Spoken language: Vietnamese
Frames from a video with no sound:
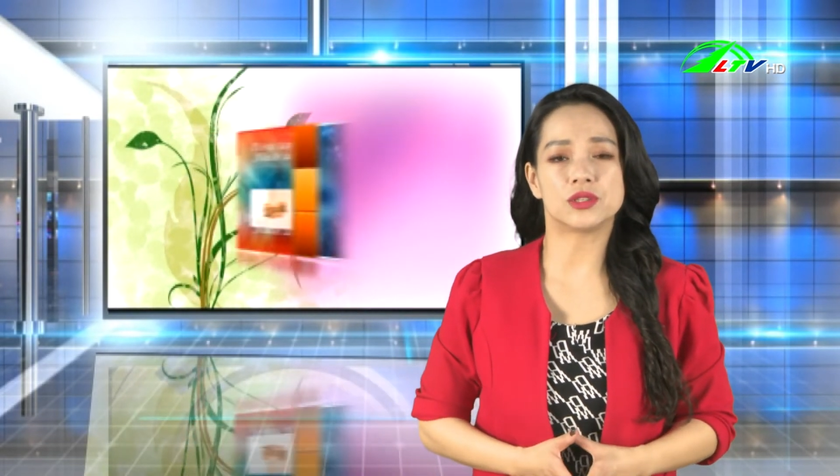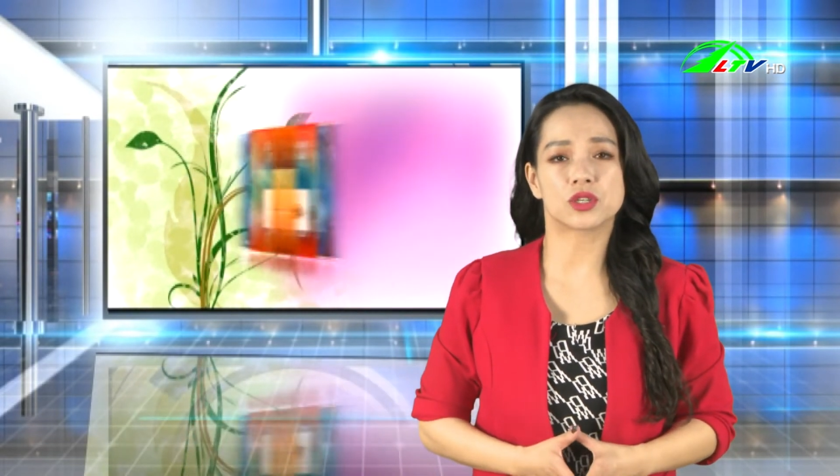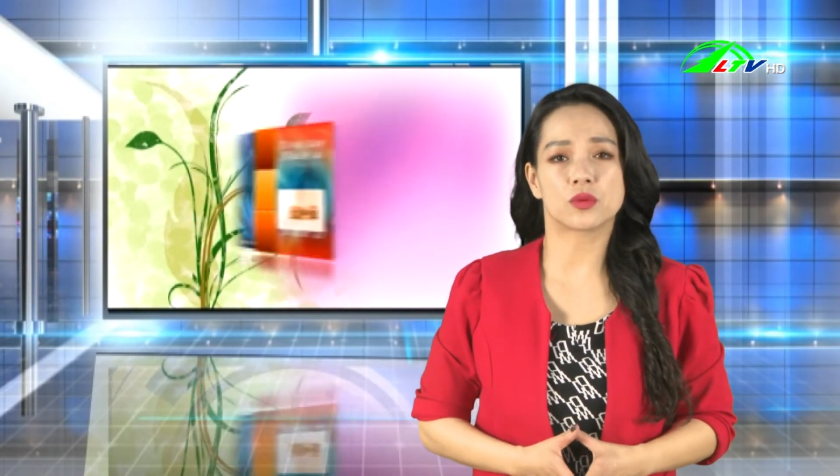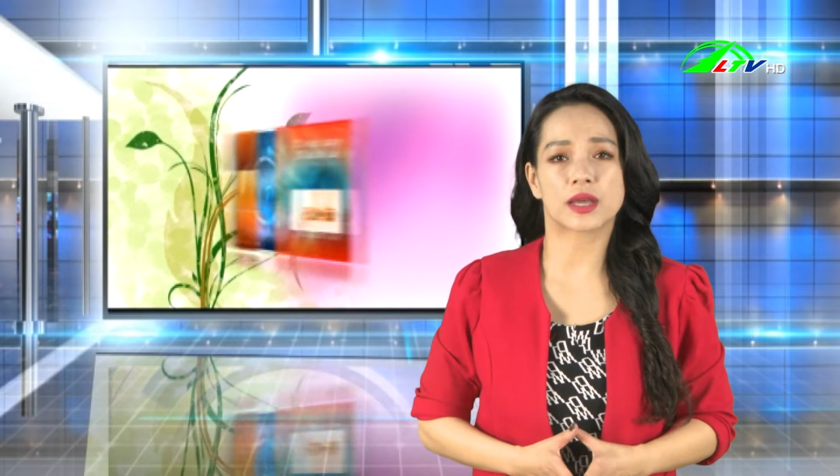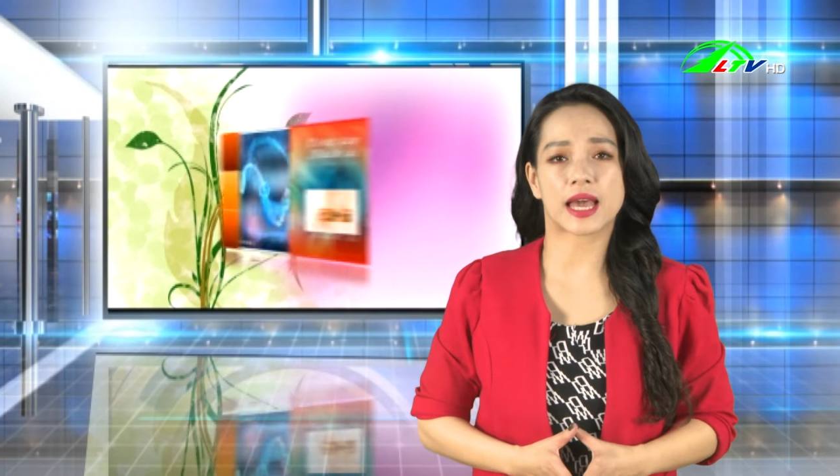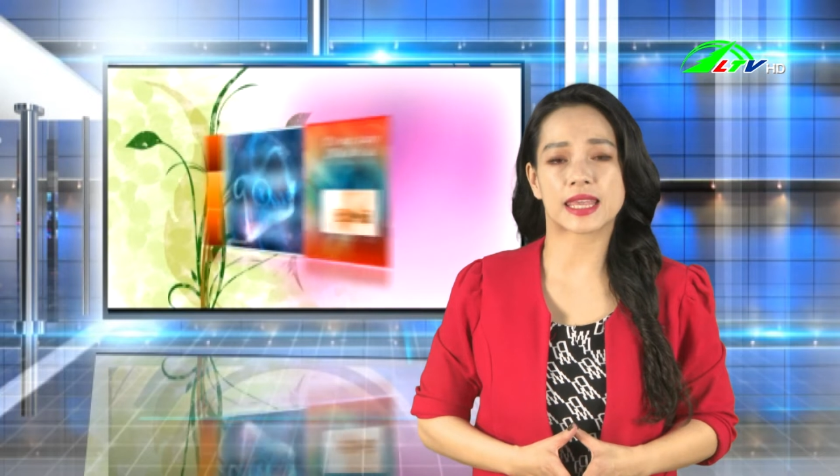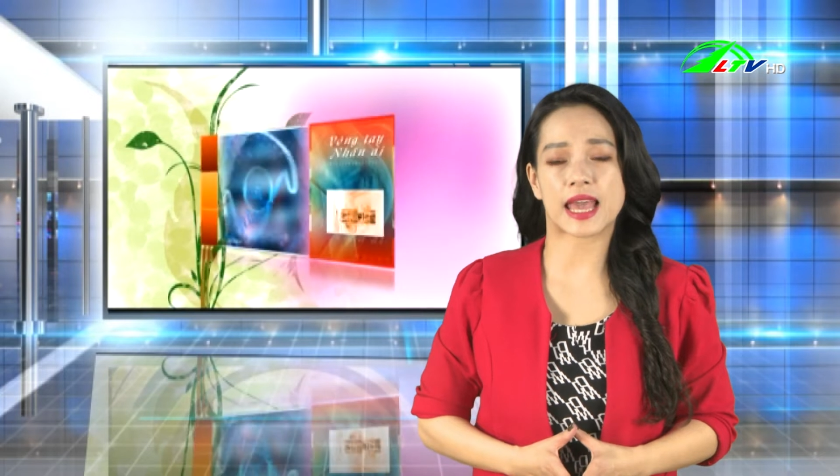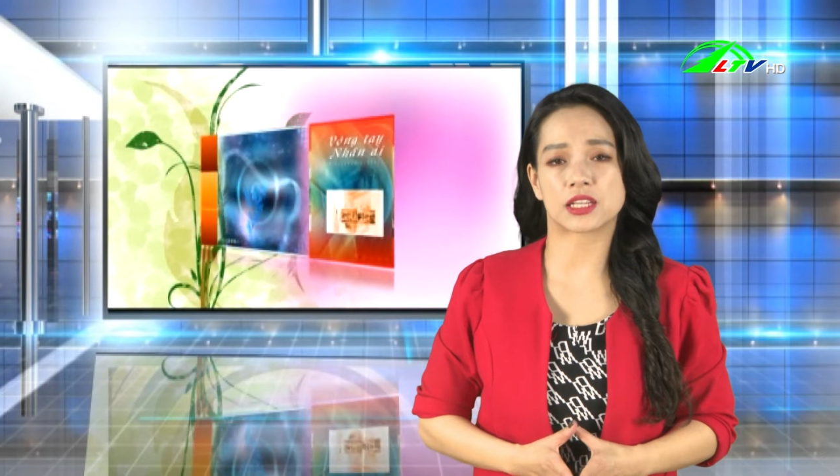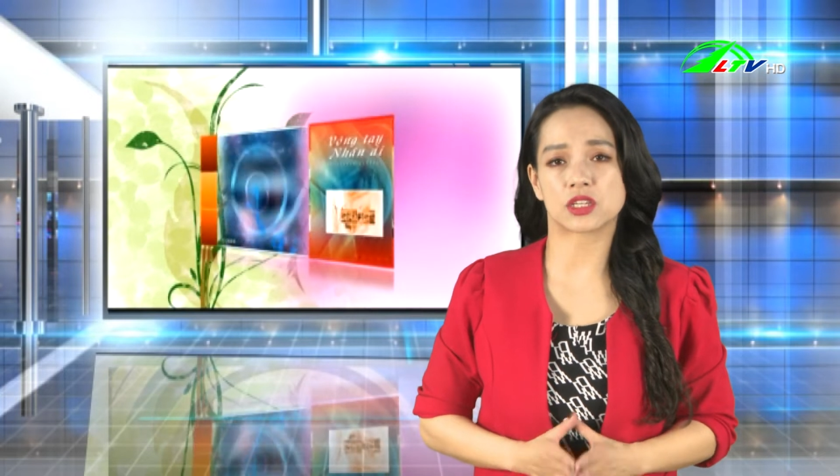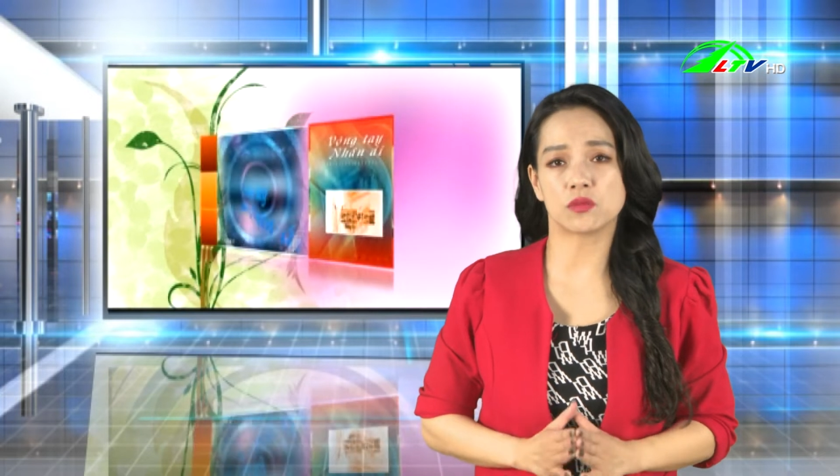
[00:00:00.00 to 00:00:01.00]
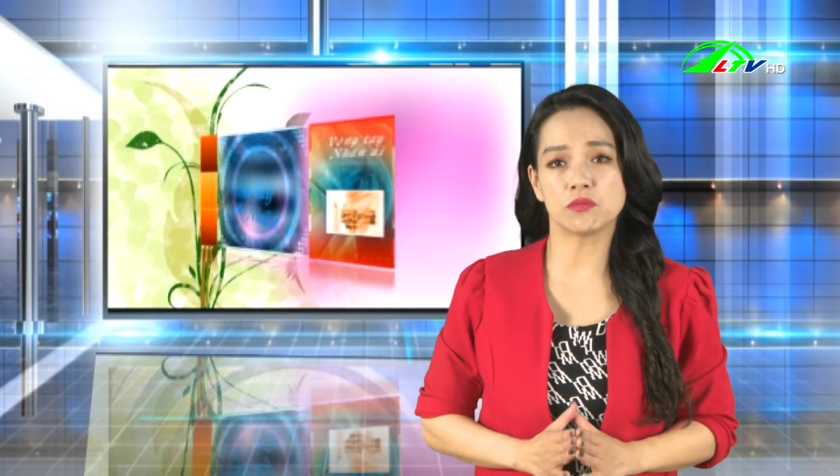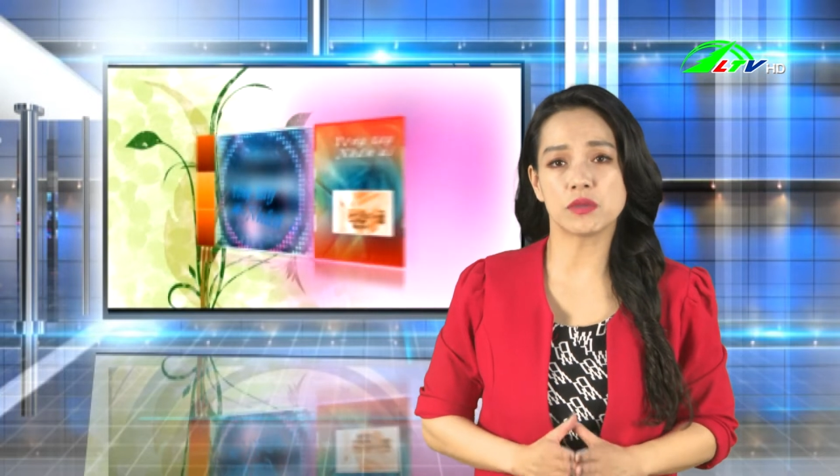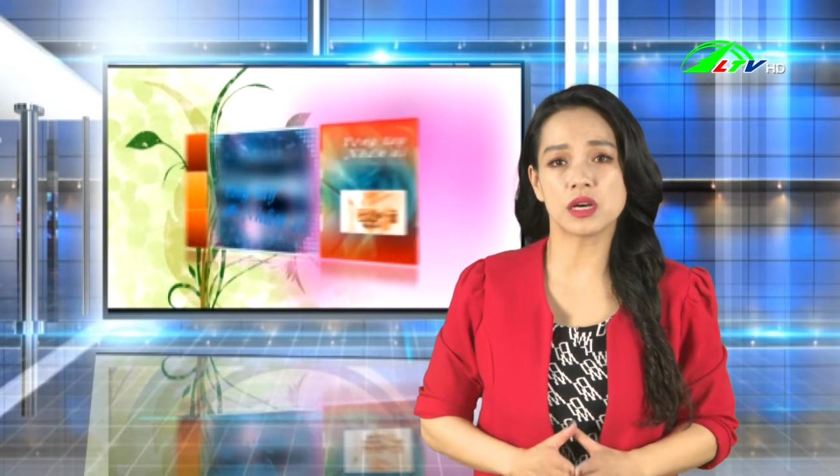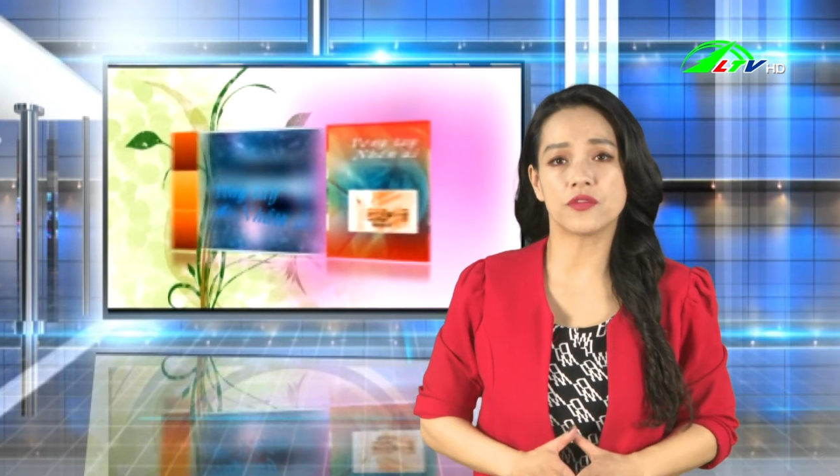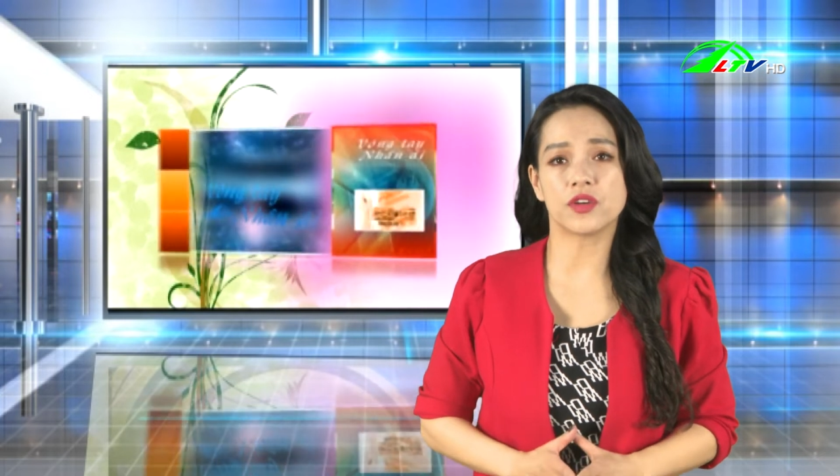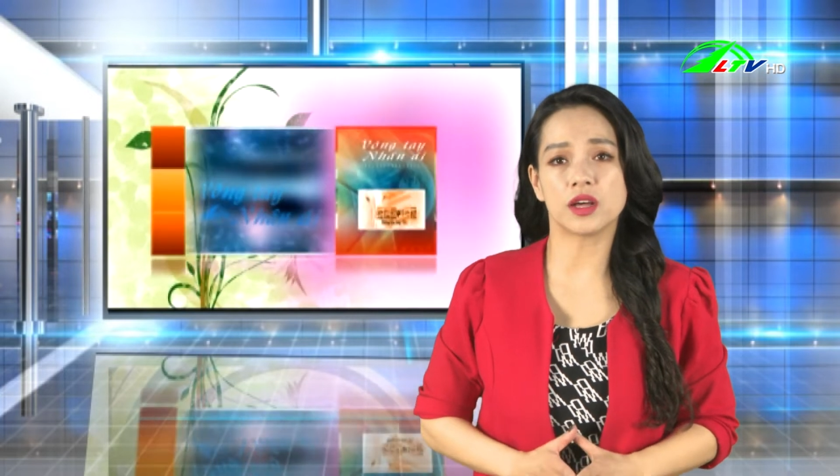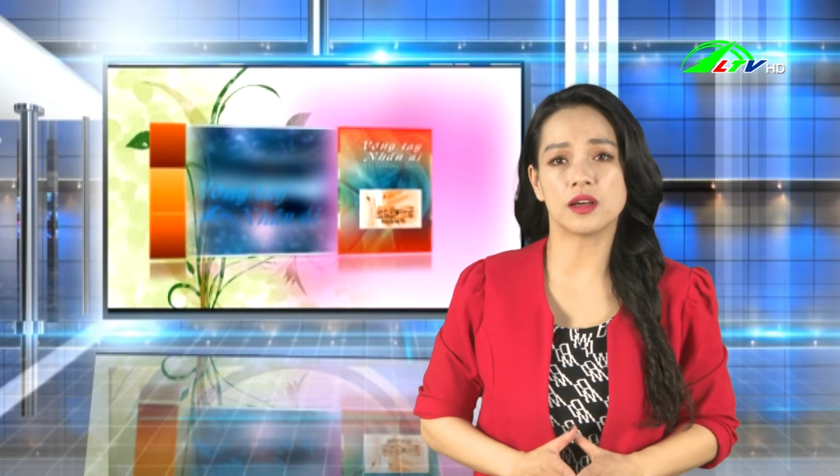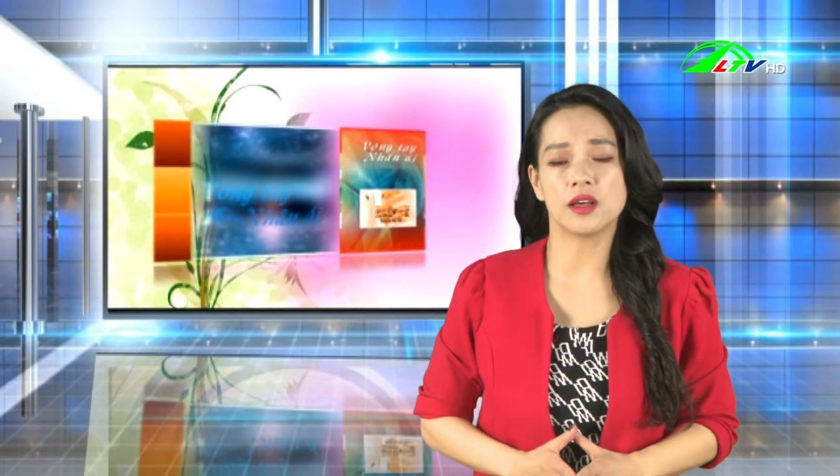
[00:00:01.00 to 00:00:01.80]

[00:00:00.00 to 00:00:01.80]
trong căn nhà trống bơ vơ.